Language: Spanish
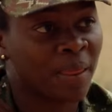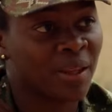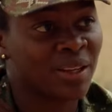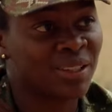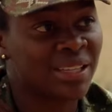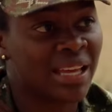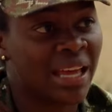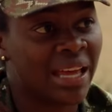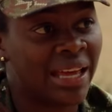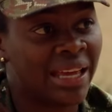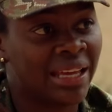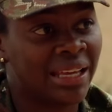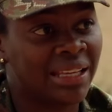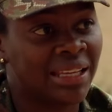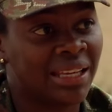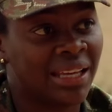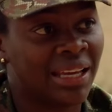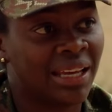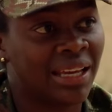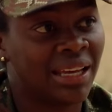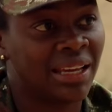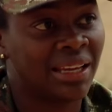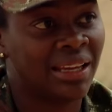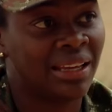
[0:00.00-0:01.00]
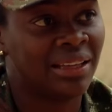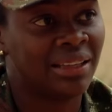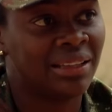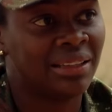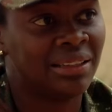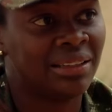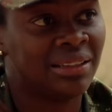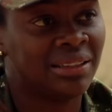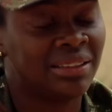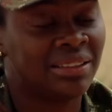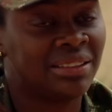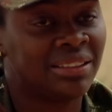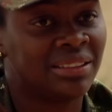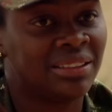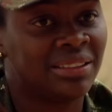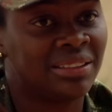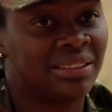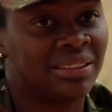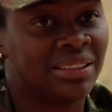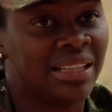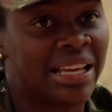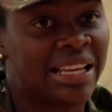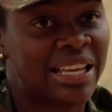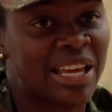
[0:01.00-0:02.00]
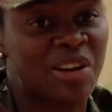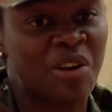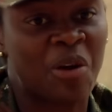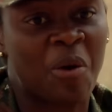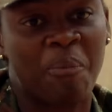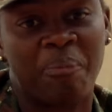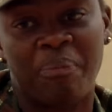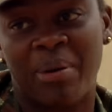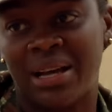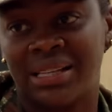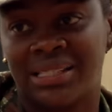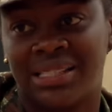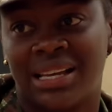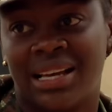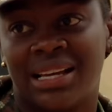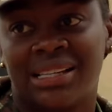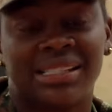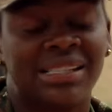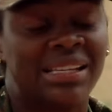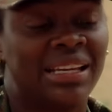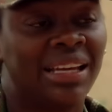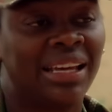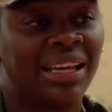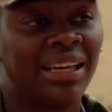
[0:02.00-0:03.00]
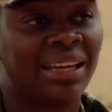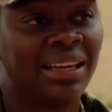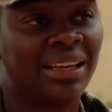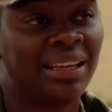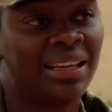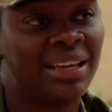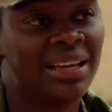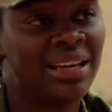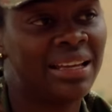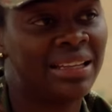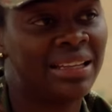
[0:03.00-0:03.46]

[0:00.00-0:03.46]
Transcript: O sea, de que, de que no pase así